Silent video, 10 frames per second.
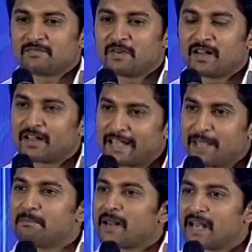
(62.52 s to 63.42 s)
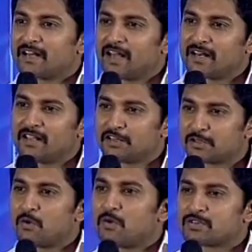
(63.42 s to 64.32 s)
వాళ్ళ గేమ్ ప్లాన్ కానీ
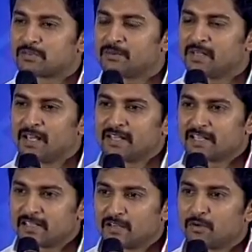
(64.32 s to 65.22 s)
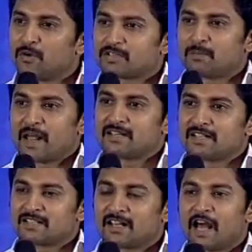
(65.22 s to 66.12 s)
షో కోసం సీజన్ టూ కోసం ప్లాన్
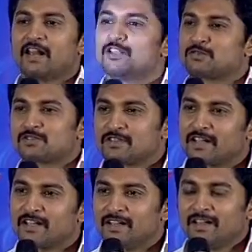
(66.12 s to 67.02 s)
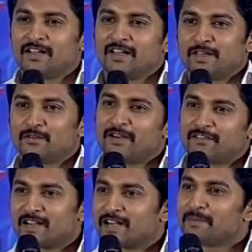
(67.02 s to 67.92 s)
చేసింది కానీ అన్నీ చూస్తుంటే ఎందుకు
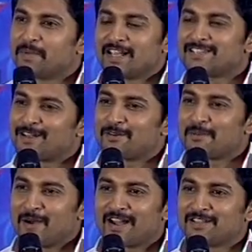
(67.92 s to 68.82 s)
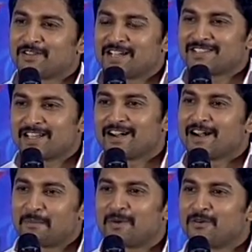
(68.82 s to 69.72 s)
డెఫినెట్గా మీరు ఈసారి కూడా బాగా ఎంజాయ్ చేస్తారన్న
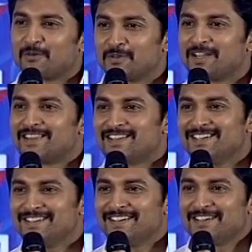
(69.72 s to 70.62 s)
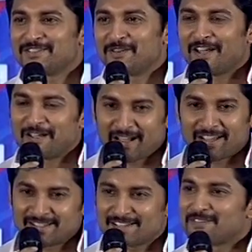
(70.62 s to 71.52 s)
నమ్మకం కుదిరింది సో ఐ ఐ
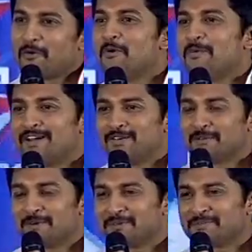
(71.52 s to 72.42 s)
జస్ట్ హోప్ ఐ డూ మై